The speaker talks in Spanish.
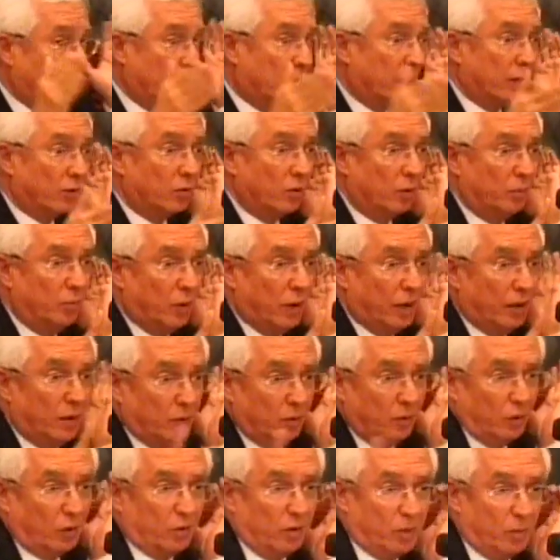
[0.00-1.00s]
que son buenos,
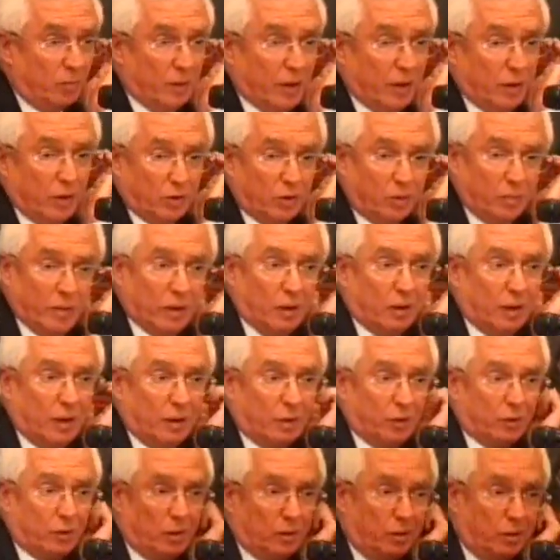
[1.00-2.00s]
no son buenos, son mejores
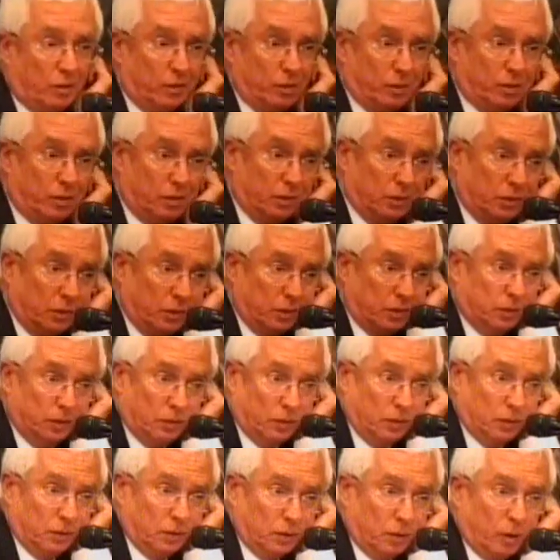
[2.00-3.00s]
los otros.
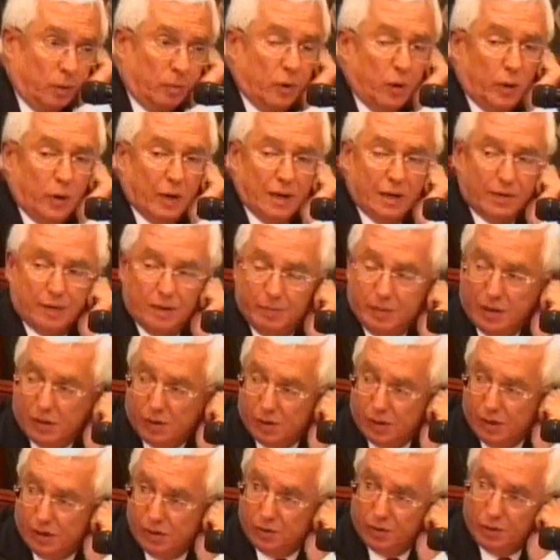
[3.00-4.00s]
¿Cómo no van a ser
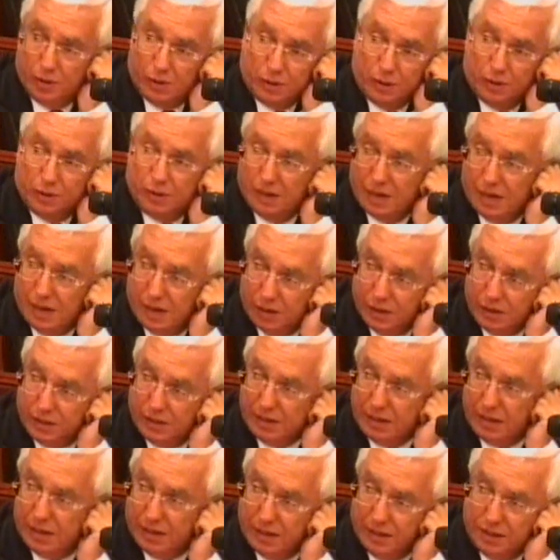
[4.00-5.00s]
mejores los otros, senador
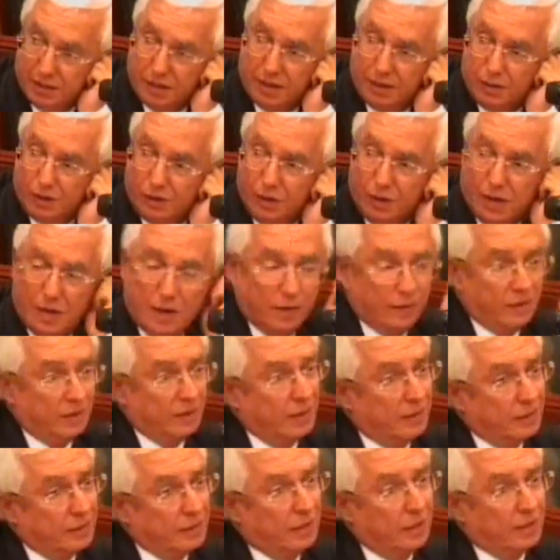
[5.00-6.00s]
Sierra, cierto? Si
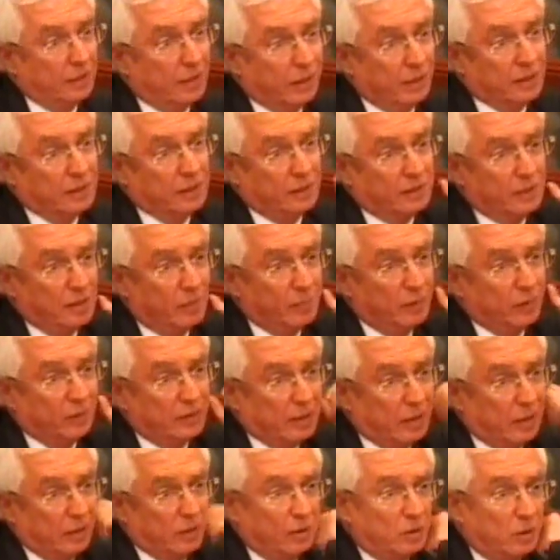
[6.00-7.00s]
de siete veces que ha
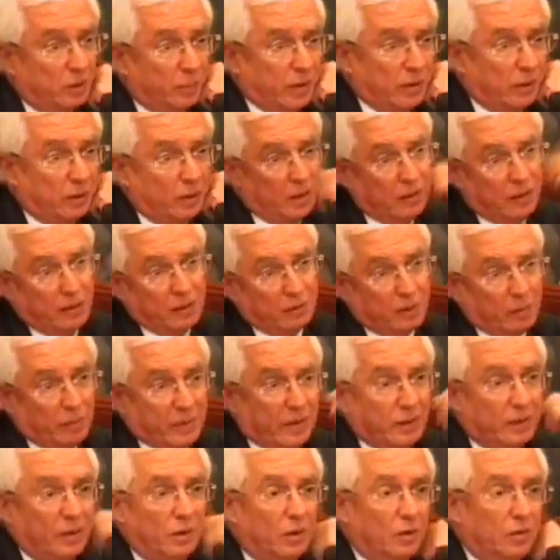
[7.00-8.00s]
apostado Ecopetrol en esto ha
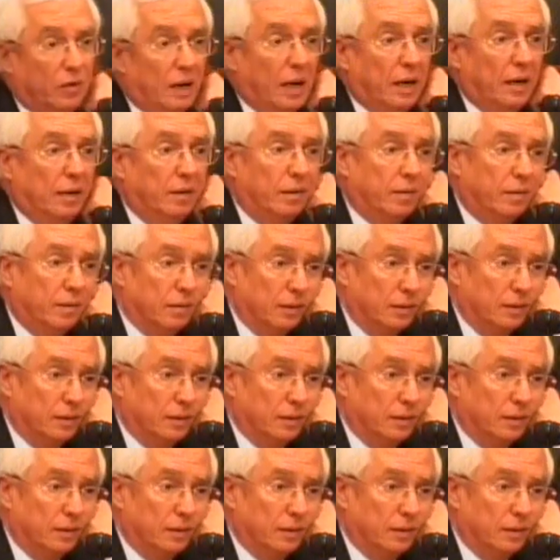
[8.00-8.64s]
perdido seis.